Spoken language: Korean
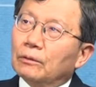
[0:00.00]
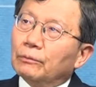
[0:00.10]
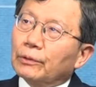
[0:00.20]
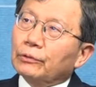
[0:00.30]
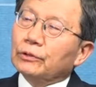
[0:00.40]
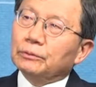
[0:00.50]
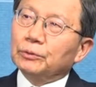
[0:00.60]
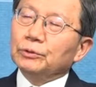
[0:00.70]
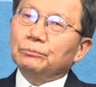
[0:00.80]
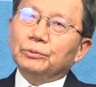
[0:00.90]
왜
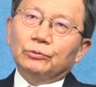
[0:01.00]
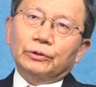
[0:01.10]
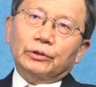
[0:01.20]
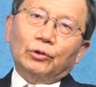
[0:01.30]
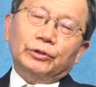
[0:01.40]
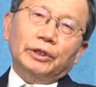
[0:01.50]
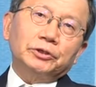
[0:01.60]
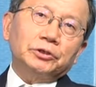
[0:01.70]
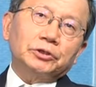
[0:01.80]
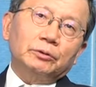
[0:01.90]
그러냐면 미국이 거대한
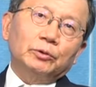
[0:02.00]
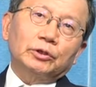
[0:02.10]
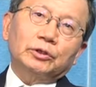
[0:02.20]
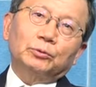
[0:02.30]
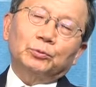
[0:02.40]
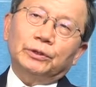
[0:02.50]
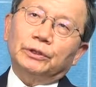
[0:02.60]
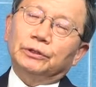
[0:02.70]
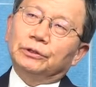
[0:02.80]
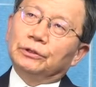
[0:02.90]
시스템이기
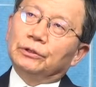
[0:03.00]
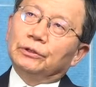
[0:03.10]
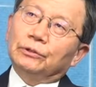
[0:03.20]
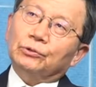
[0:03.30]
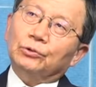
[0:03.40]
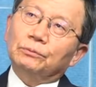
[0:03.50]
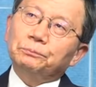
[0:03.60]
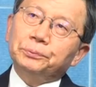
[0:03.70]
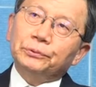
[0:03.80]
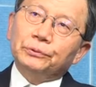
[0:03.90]
때문에
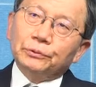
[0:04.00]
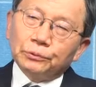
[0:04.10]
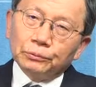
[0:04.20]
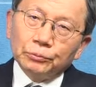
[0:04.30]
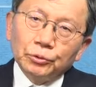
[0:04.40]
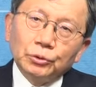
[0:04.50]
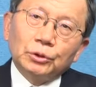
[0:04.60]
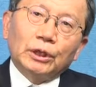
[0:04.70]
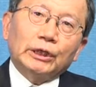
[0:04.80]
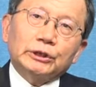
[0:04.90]
트럼프
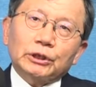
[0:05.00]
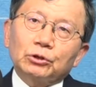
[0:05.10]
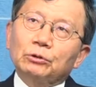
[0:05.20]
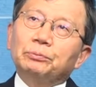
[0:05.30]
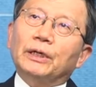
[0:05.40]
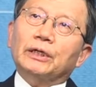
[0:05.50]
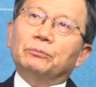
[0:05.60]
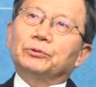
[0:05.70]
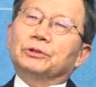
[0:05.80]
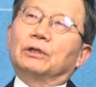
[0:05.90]
아니라 트럼프
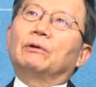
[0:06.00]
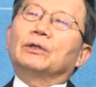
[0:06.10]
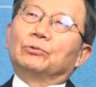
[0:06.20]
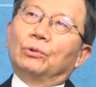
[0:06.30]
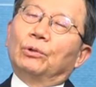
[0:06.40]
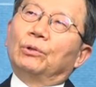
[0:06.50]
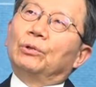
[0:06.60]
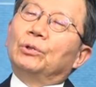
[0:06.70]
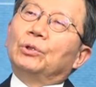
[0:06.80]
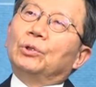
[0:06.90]
할아버지가 와도
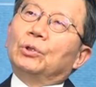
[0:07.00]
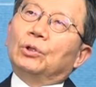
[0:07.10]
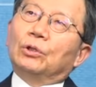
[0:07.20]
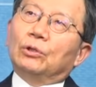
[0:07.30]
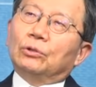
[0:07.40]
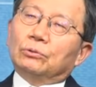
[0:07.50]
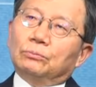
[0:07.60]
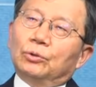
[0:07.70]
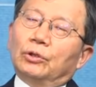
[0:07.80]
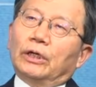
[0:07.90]
어
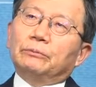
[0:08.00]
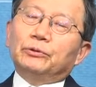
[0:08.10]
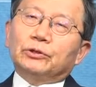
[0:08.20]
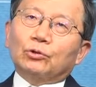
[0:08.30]
뭐 엘브리지